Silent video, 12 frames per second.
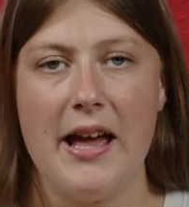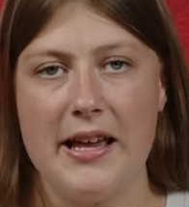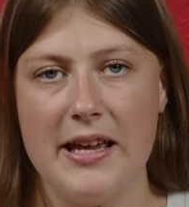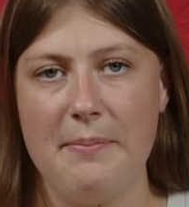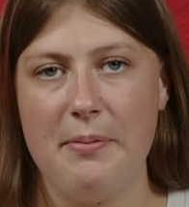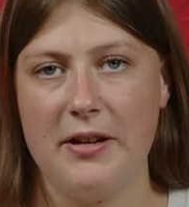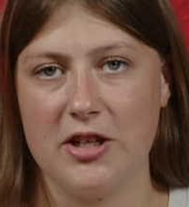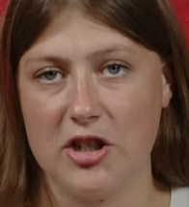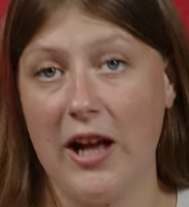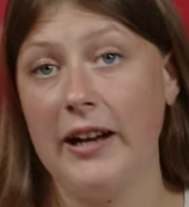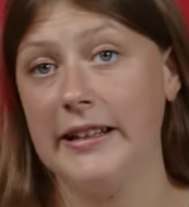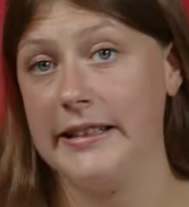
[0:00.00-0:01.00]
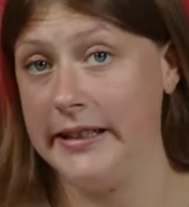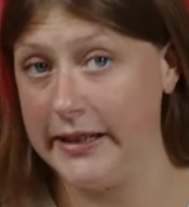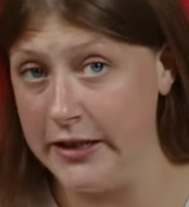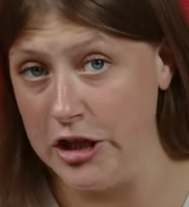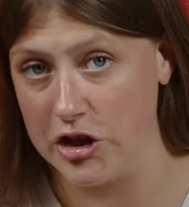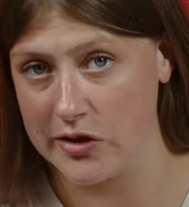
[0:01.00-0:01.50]
и перешла к
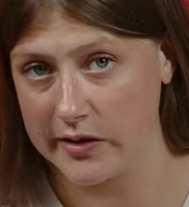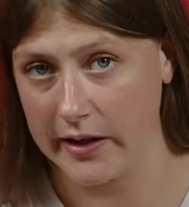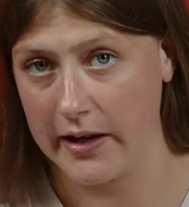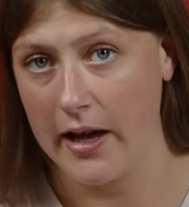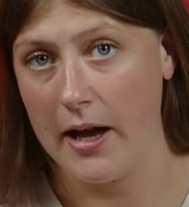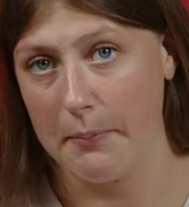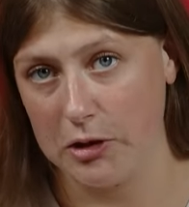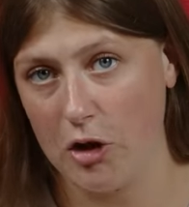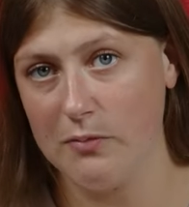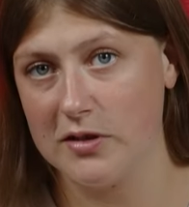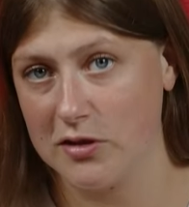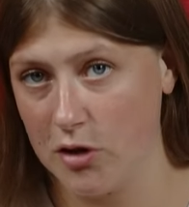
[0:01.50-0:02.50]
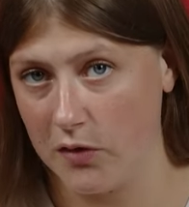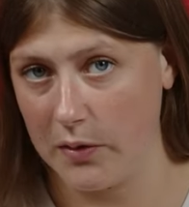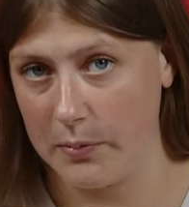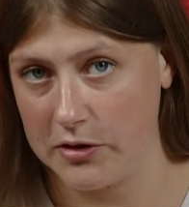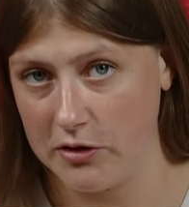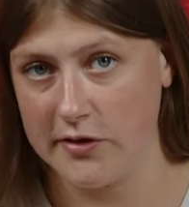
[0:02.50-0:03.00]
технической. Потом снова
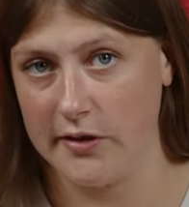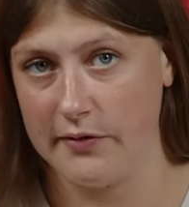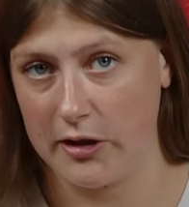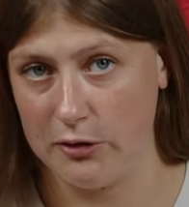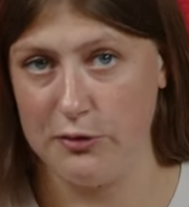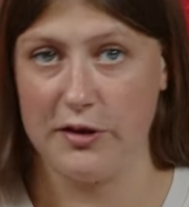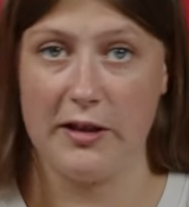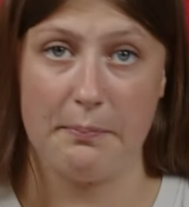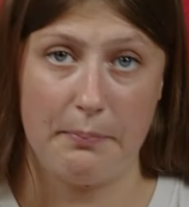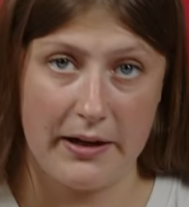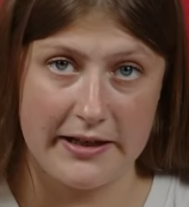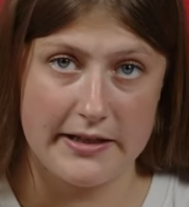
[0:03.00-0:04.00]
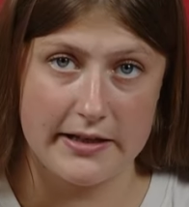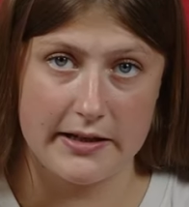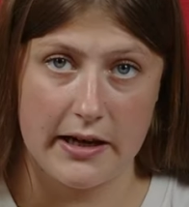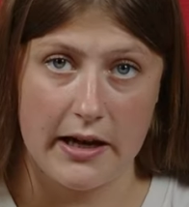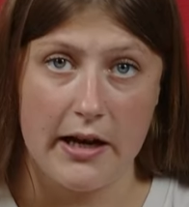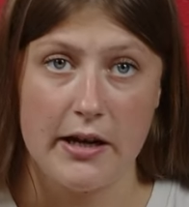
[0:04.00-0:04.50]
придется вернуться к
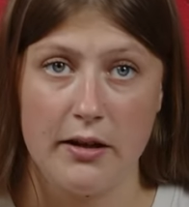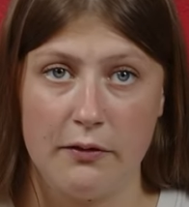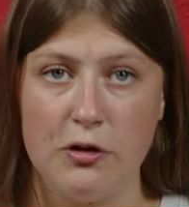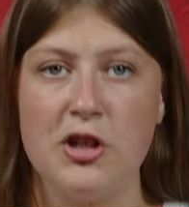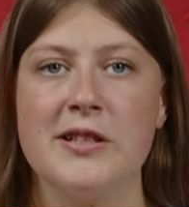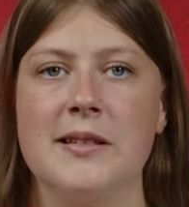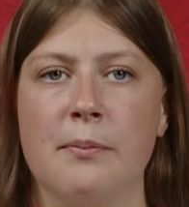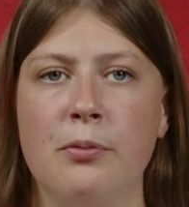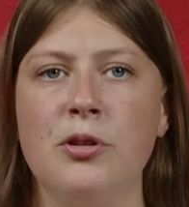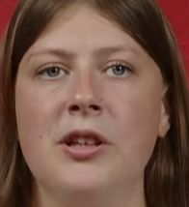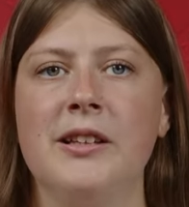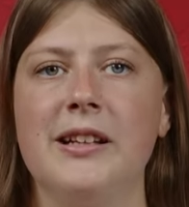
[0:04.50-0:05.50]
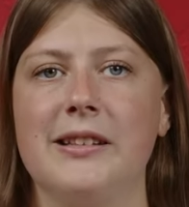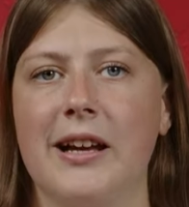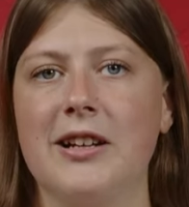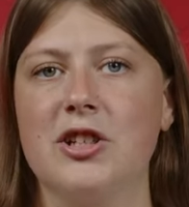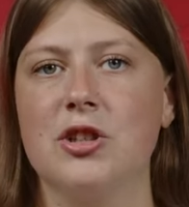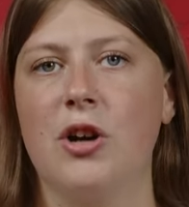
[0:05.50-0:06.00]
политике. Звучит запутанно,
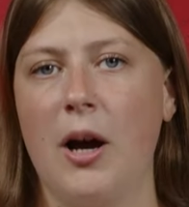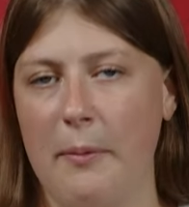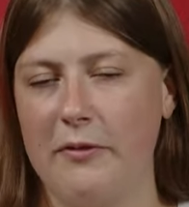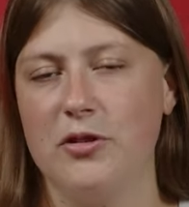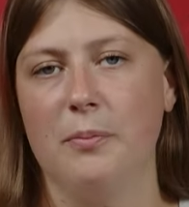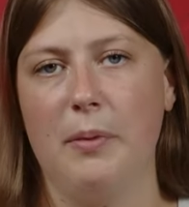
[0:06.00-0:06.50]
так что обо всем по